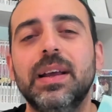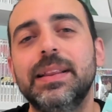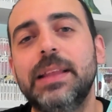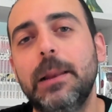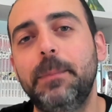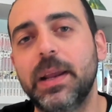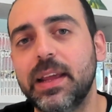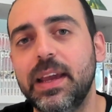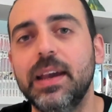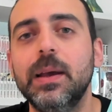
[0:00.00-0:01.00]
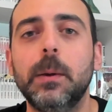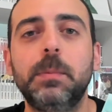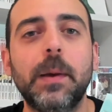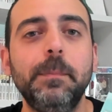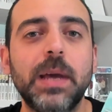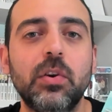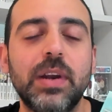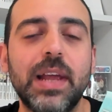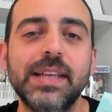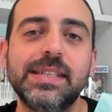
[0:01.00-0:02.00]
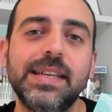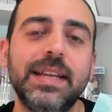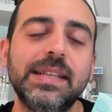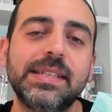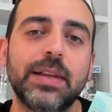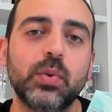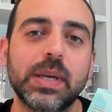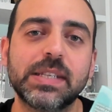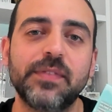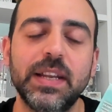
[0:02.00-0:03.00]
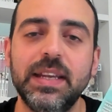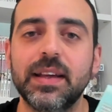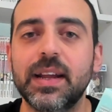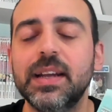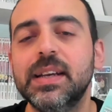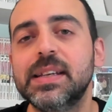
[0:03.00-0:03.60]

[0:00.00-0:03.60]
del perché pian piano lei stia iniziando a svanire